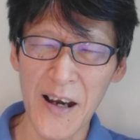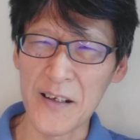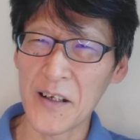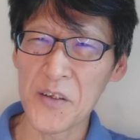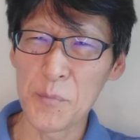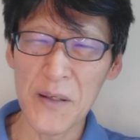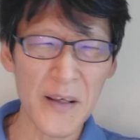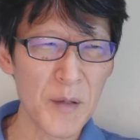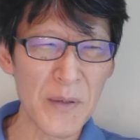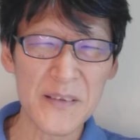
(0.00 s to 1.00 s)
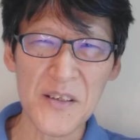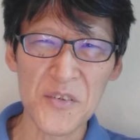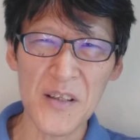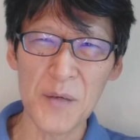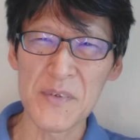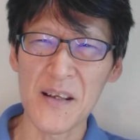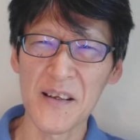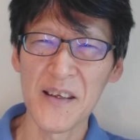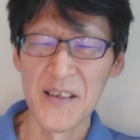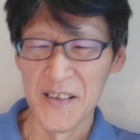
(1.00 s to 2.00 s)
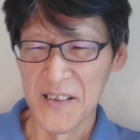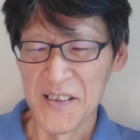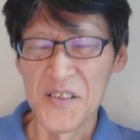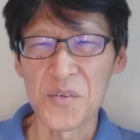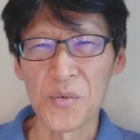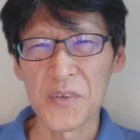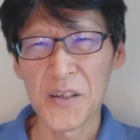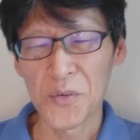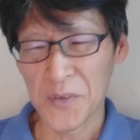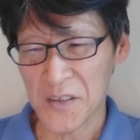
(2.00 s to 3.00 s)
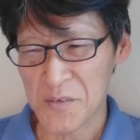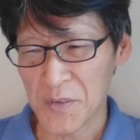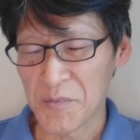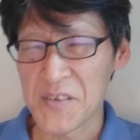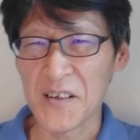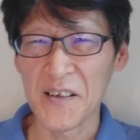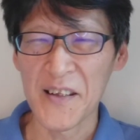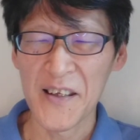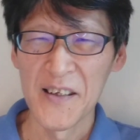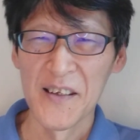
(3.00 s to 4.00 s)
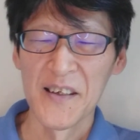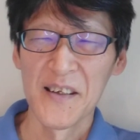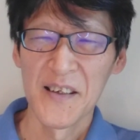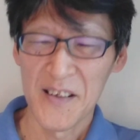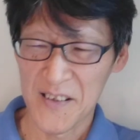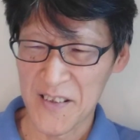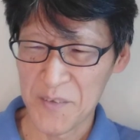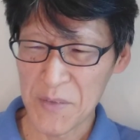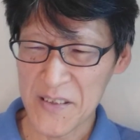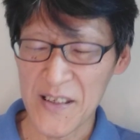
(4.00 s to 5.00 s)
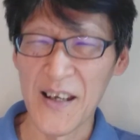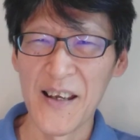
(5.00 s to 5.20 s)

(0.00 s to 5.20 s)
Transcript: 明るい未来が待ってるんだ、みたいなね、そんなような記事もありましたからね、あまあいいや